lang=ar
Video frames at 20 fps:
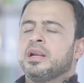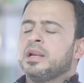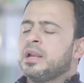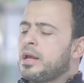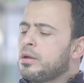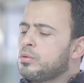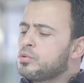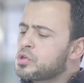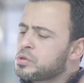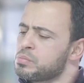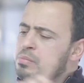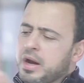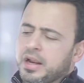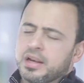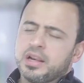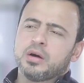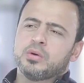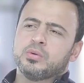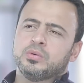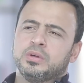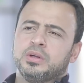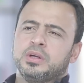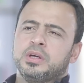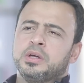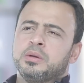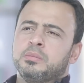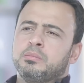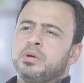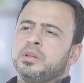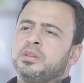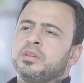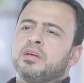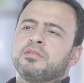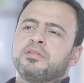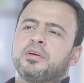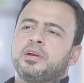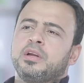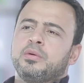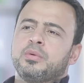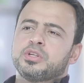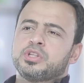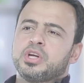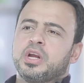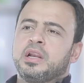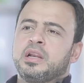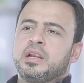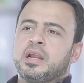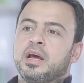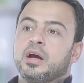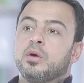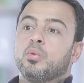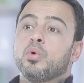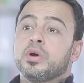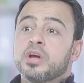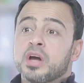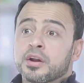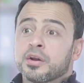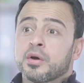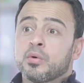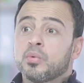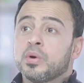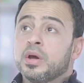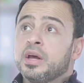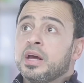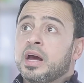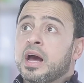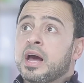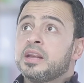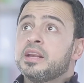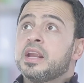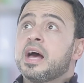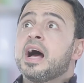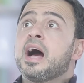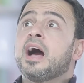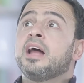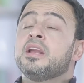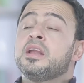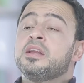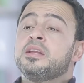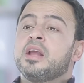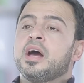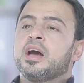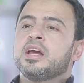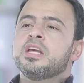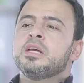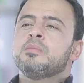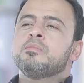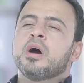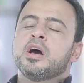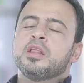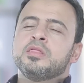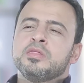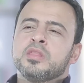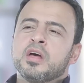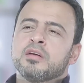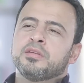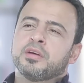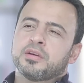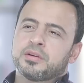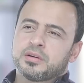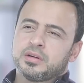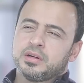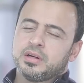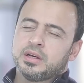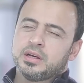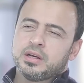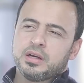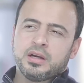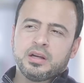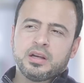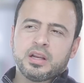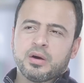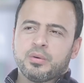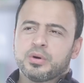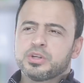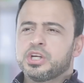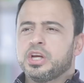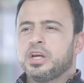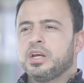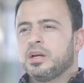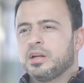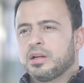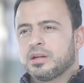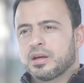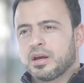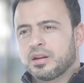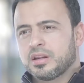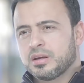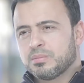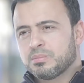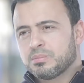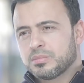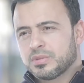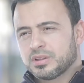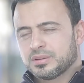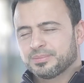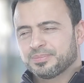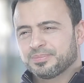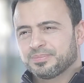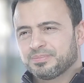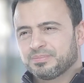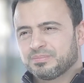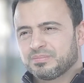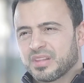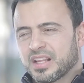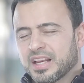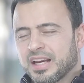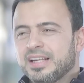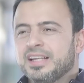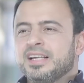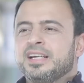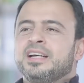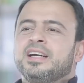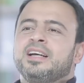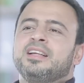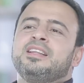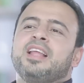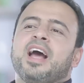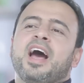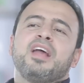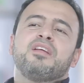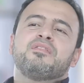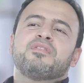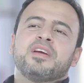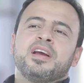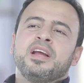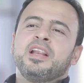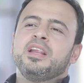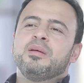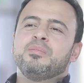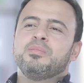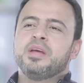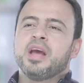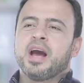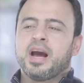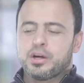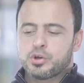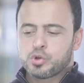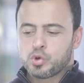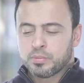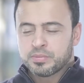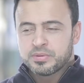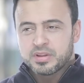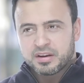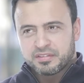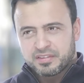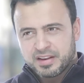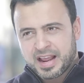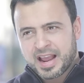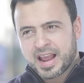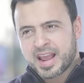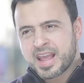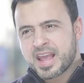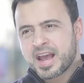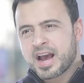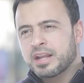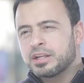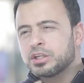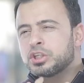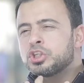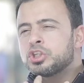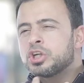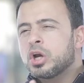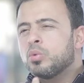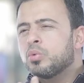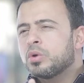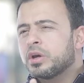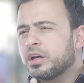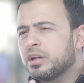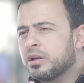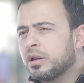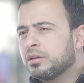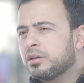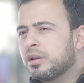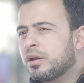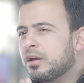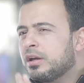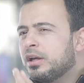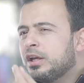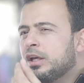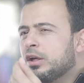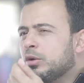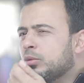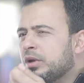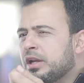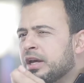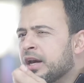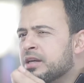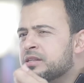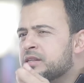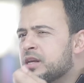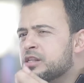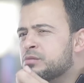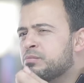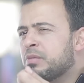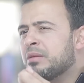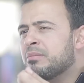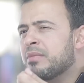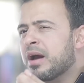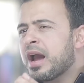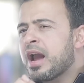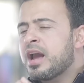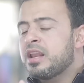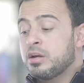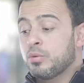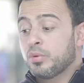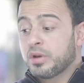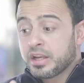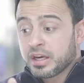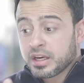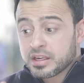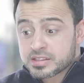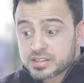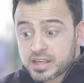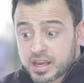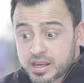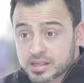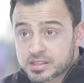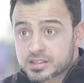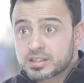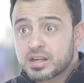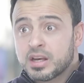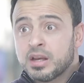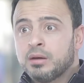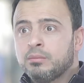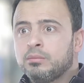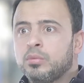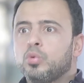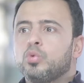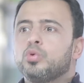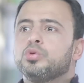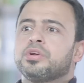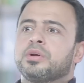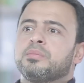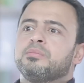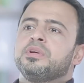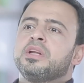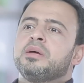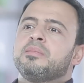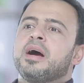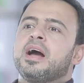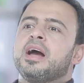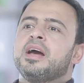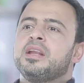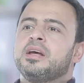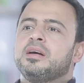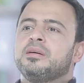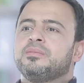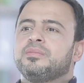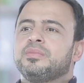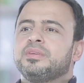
لا يسمح له بالنظر لوجه الله ويروا أن أعلى النعيم النظر إلى وجهه الكريم انت عارف ايه اللي بيحجبنا في الحياه عن الشوق الى الله والاحساس بالمعاني والاحساس بوجود ربنا معانا